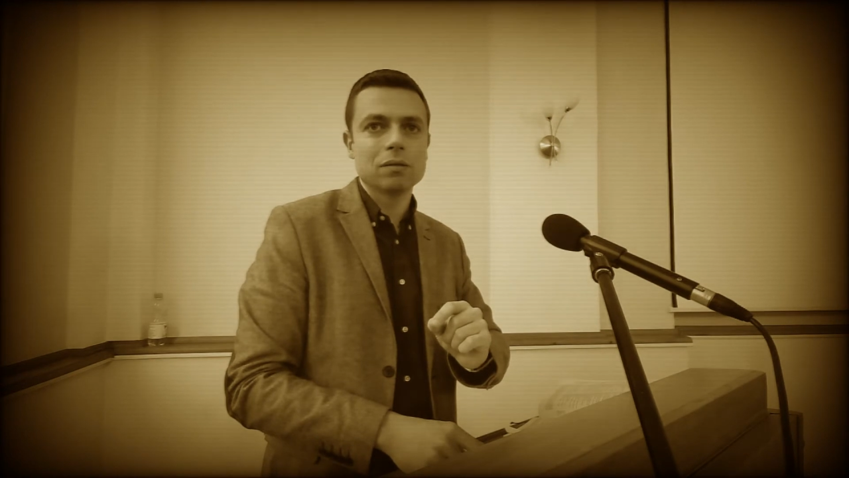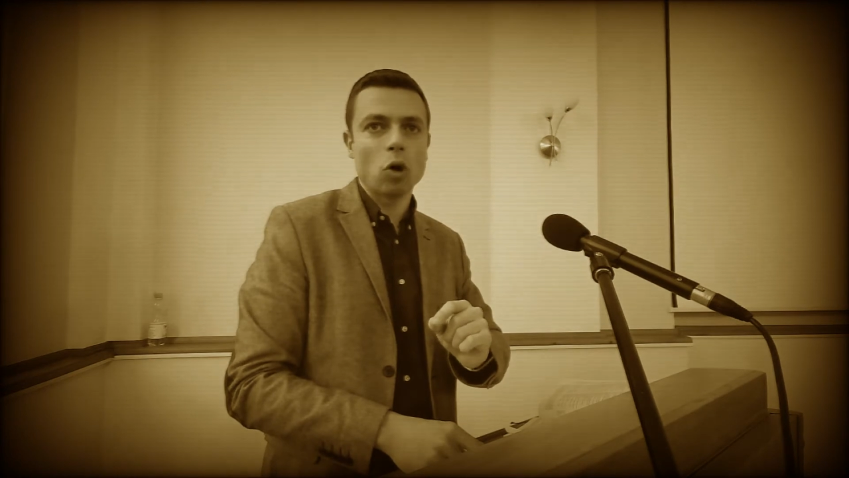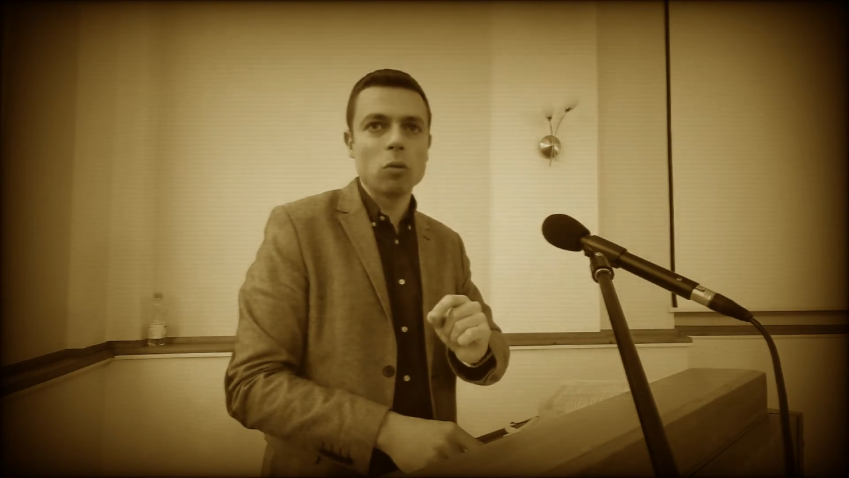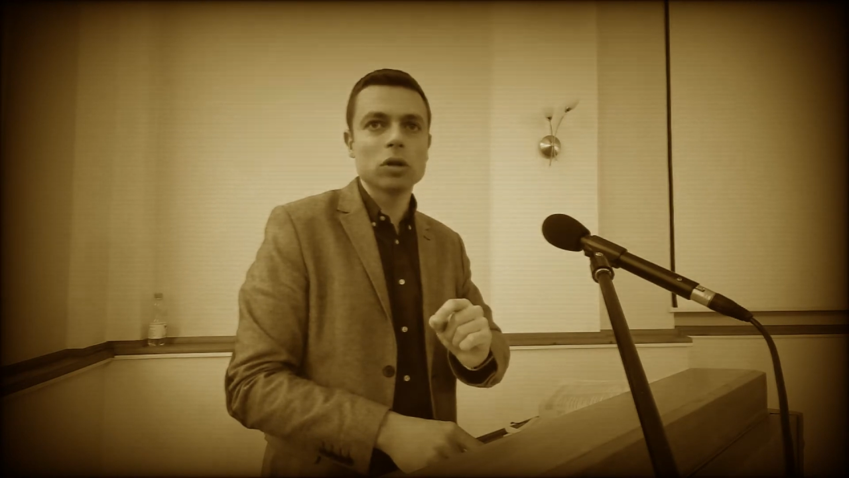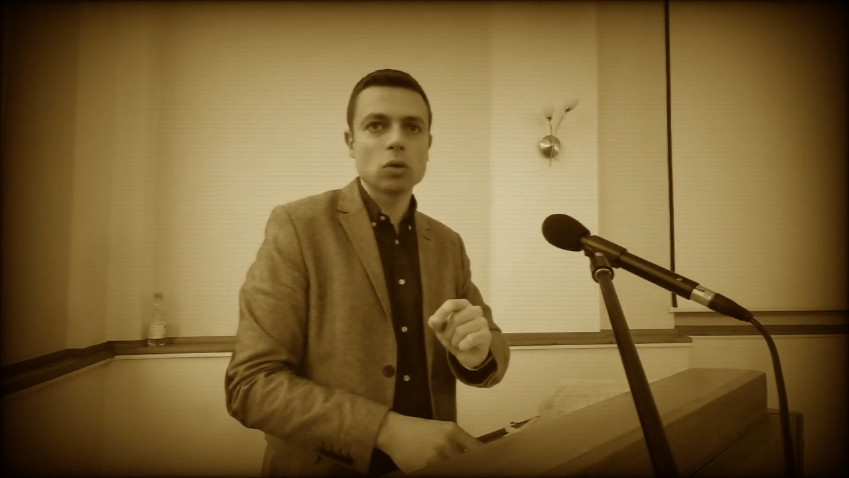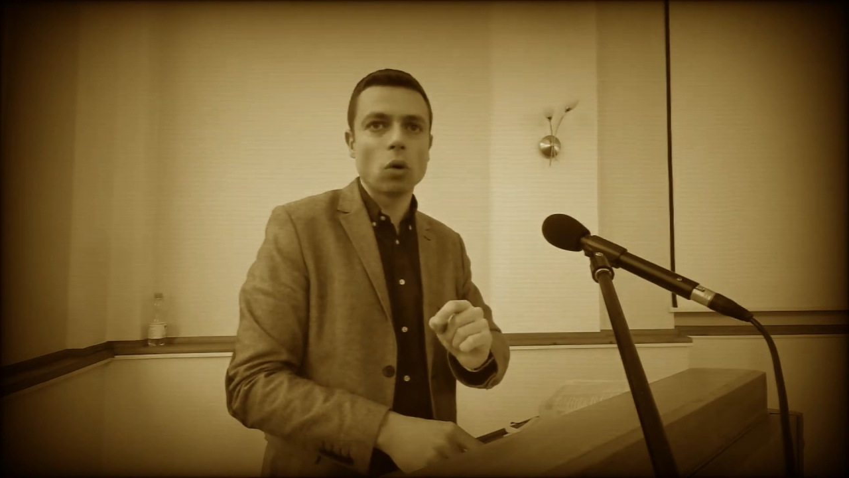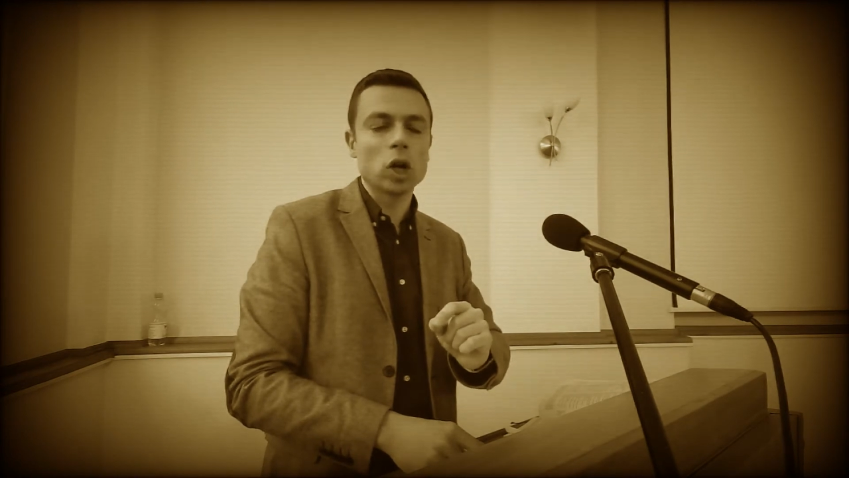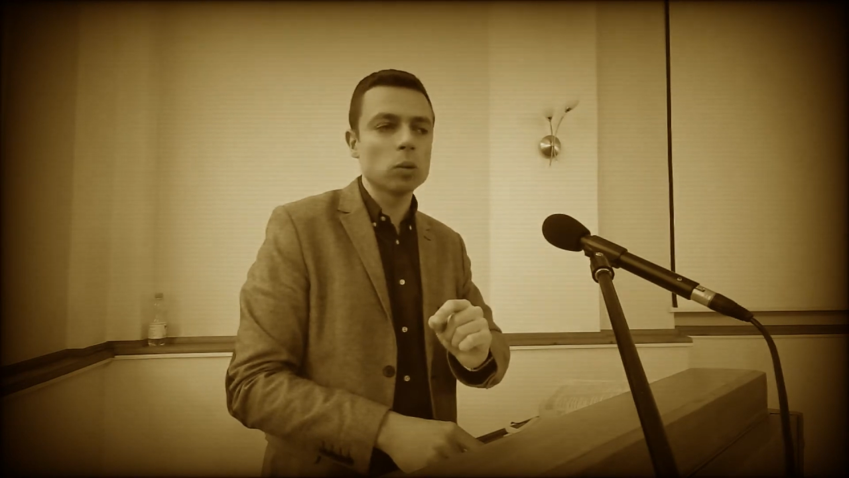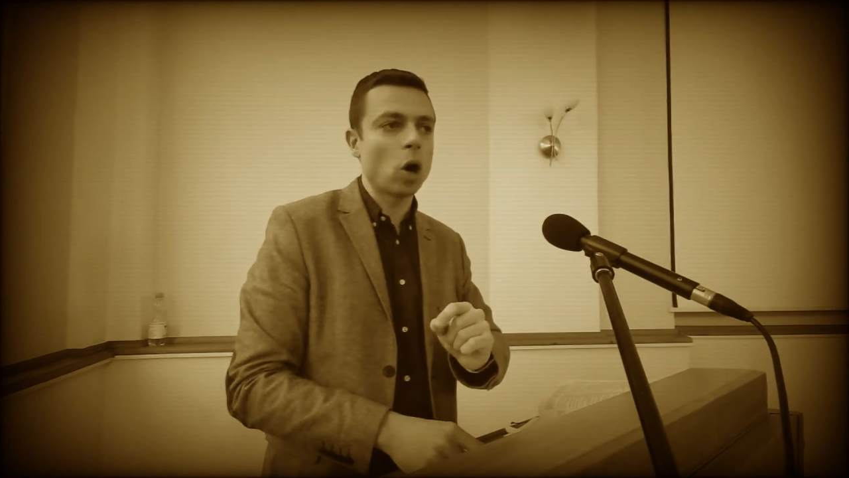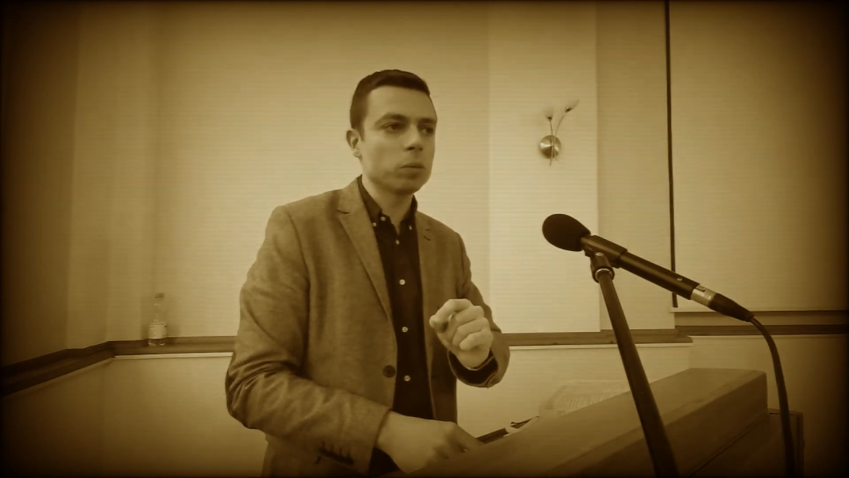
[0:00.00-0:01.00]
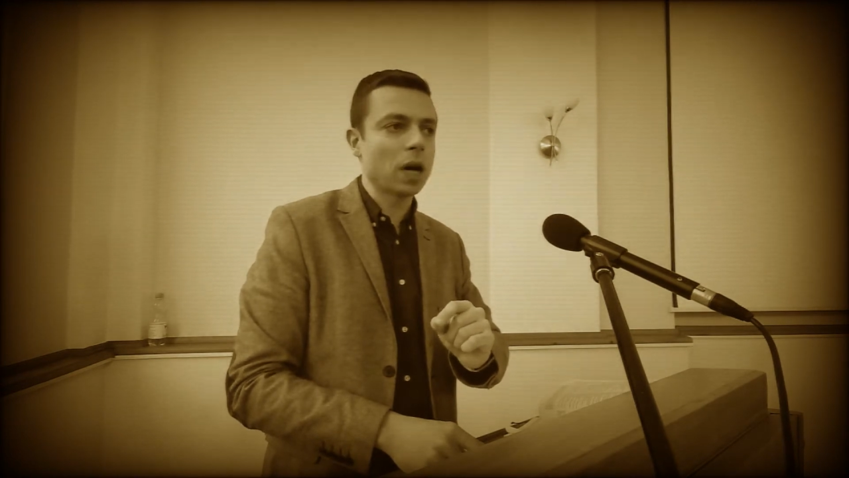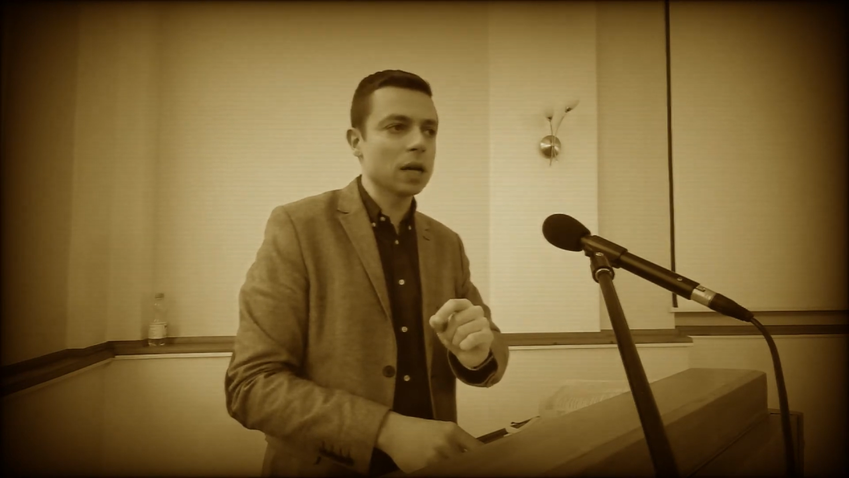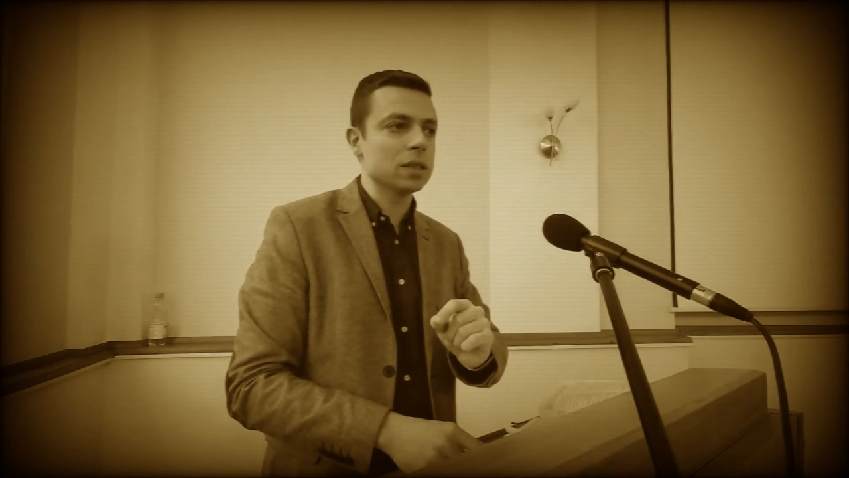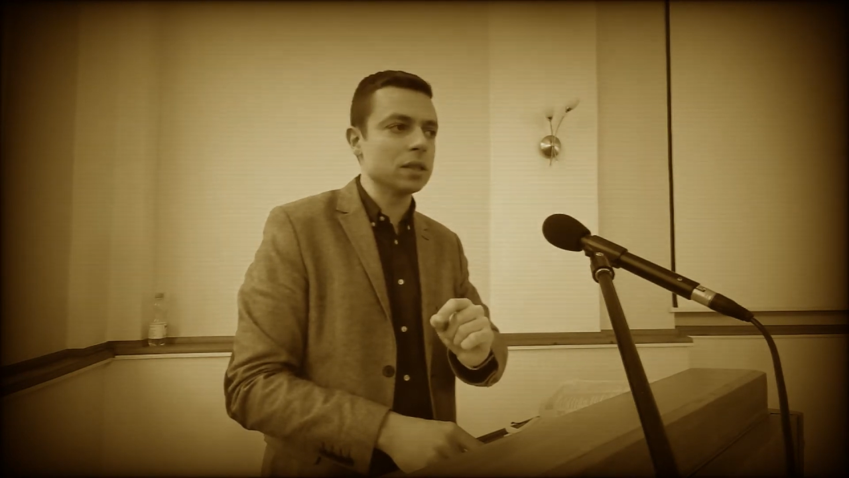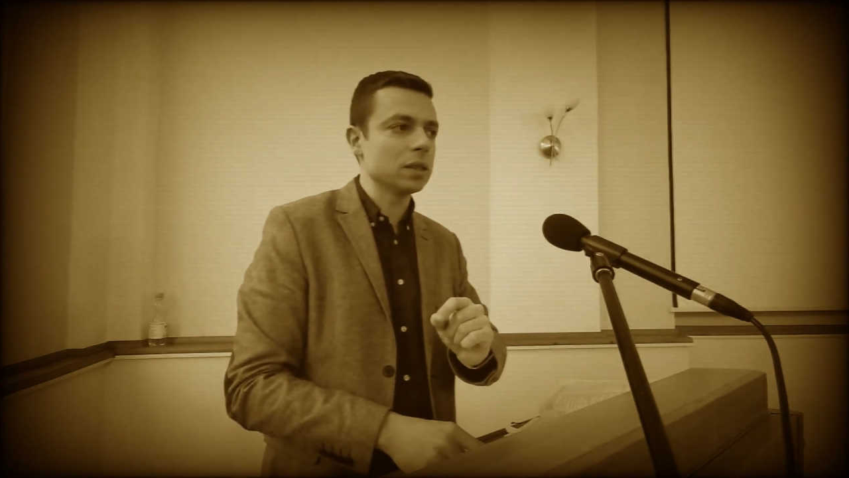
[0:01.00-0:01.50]
Warum unsere Ohren überhaupt
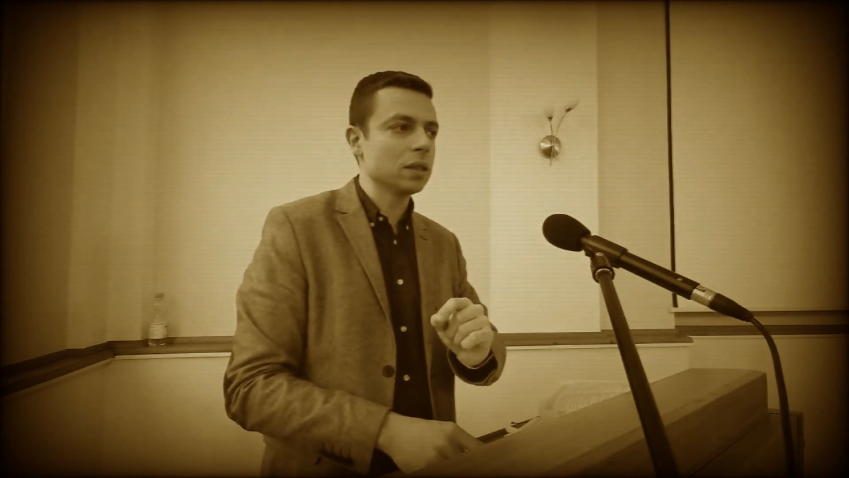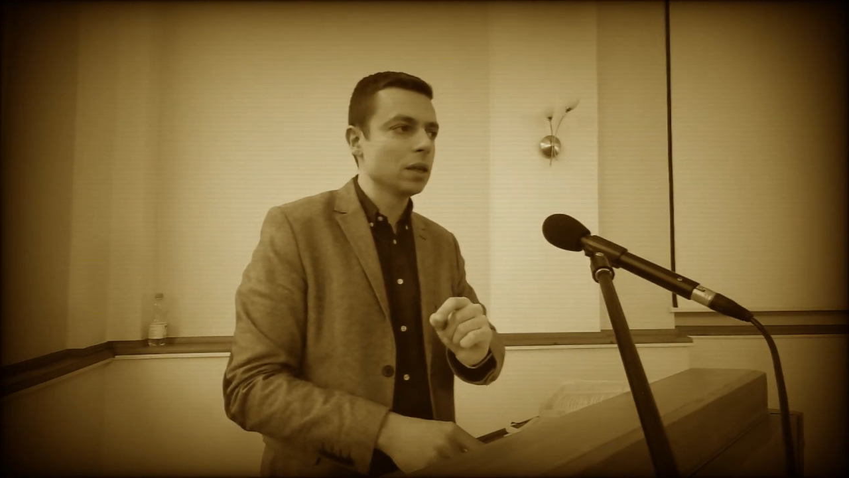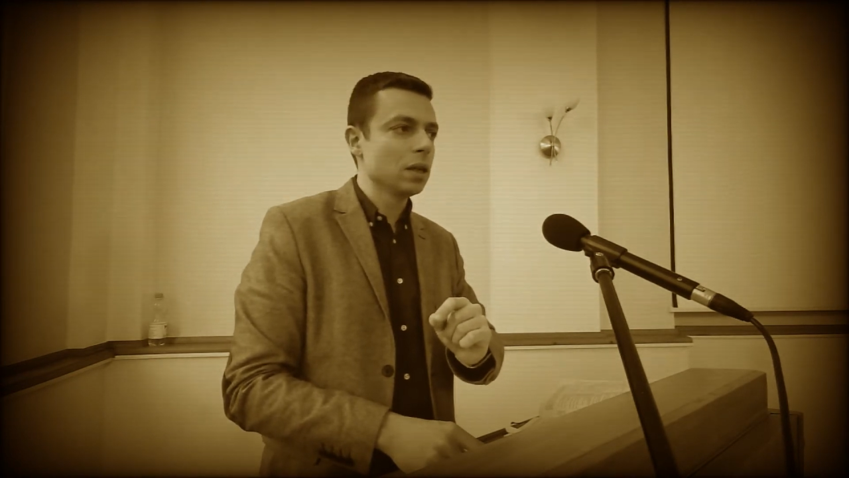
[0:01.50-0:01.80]
da sind.